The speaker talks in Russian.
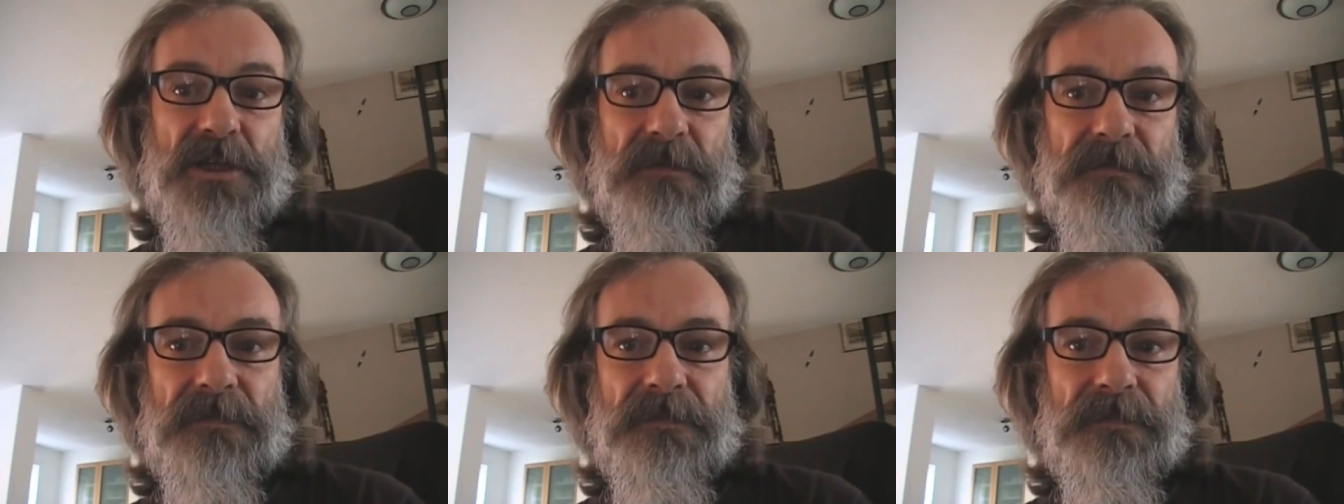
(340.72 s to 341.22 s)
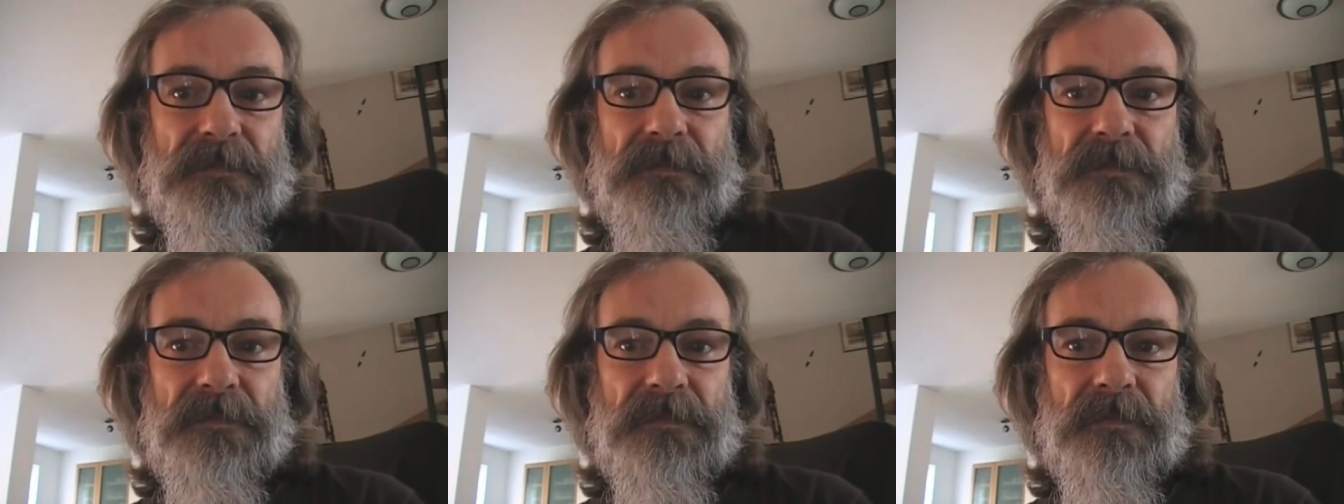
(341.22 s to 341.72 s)
Если бы
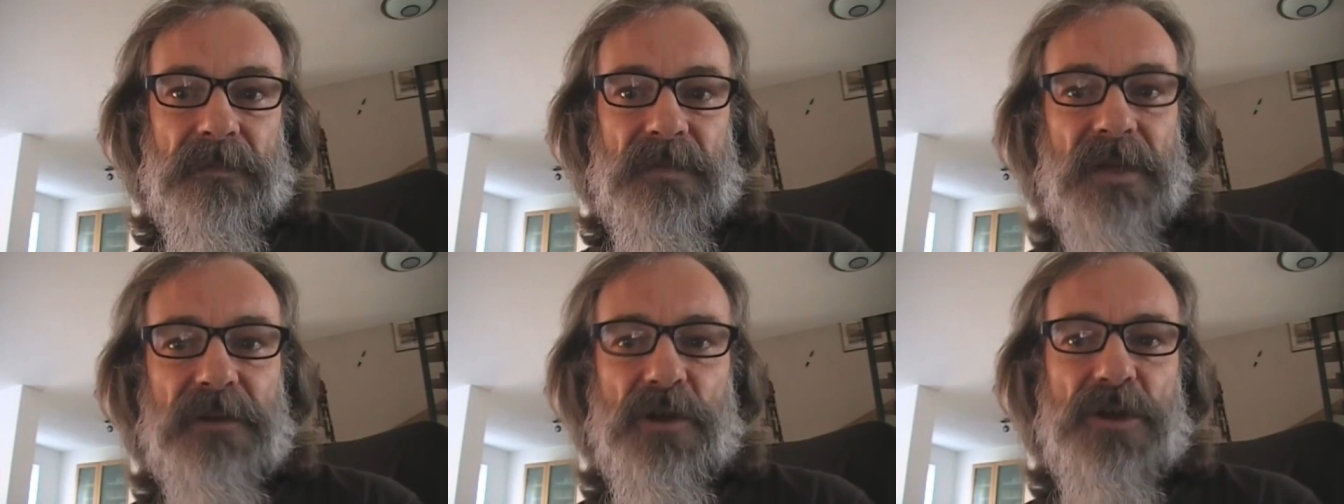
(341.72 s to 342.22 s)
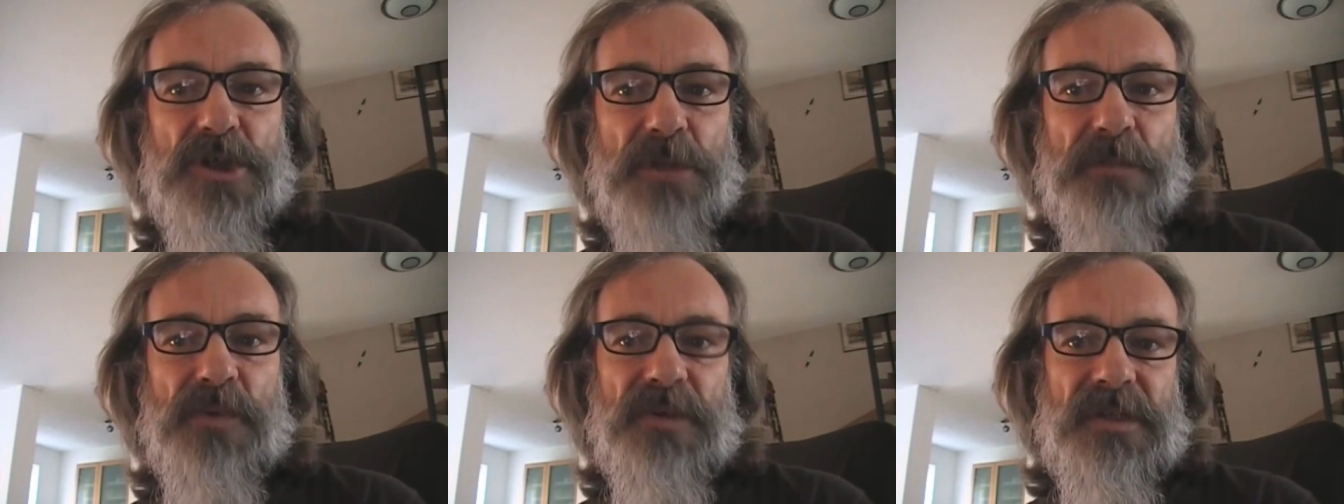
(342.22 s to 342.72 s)
я был канцлером
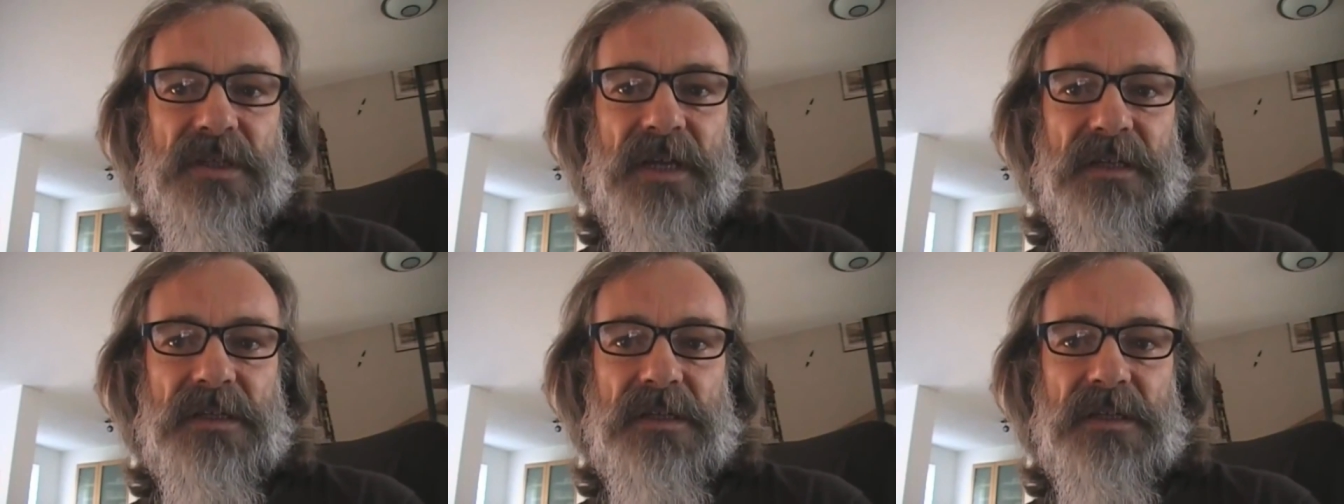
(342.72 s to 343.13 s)
Германии,